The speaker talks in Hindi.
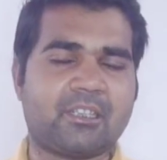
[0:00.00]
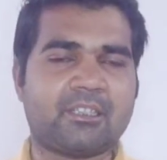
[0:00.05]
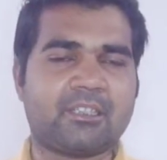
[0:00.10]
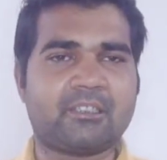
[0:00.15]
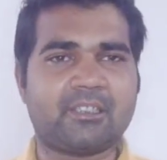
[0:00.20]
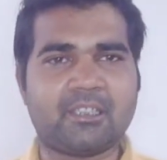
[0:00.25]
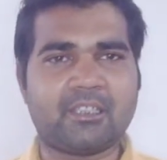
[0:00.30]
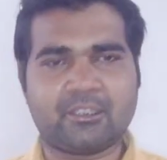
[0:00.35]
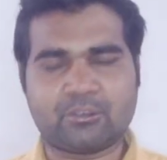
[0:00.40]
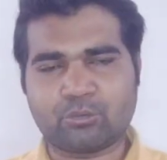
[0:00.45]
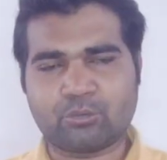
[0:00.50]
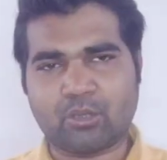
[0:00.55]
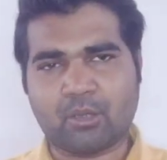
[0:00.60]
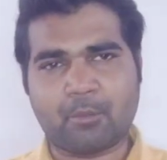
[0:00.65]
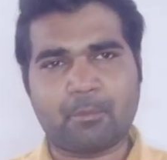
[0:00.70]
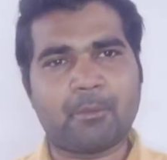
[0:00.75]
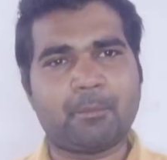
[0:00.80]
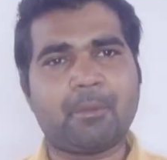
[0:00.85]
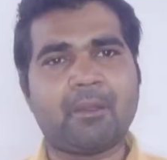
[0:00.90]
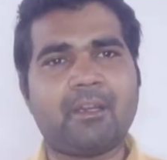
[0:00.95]
करते हैं तो
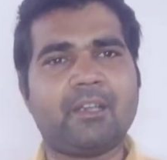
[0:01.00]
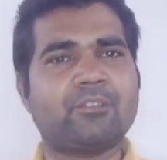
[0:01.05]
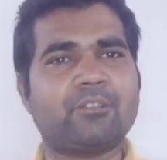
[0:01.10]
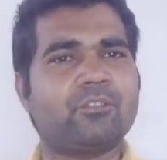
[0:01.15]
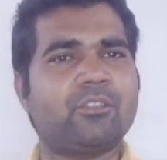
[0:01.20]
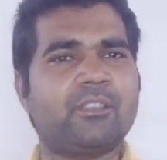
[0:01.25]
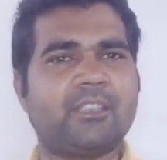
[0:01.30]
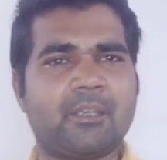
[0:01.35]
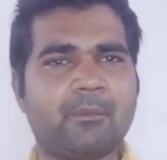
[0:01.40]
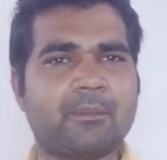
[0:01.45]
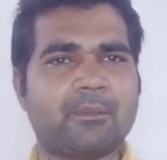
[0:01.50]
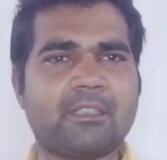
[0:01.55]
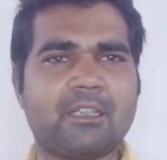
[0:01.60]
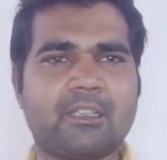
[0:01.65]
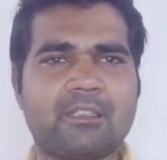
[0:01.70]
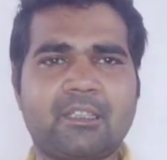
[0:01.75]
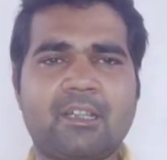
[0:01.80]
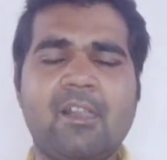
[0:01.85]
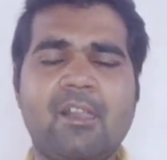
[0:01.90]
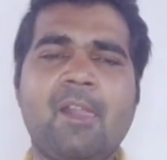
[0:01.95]
अभी पहले तो ये
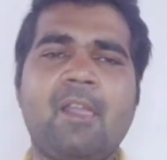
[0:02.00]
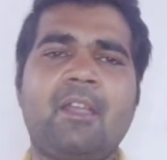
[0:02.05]
बता दें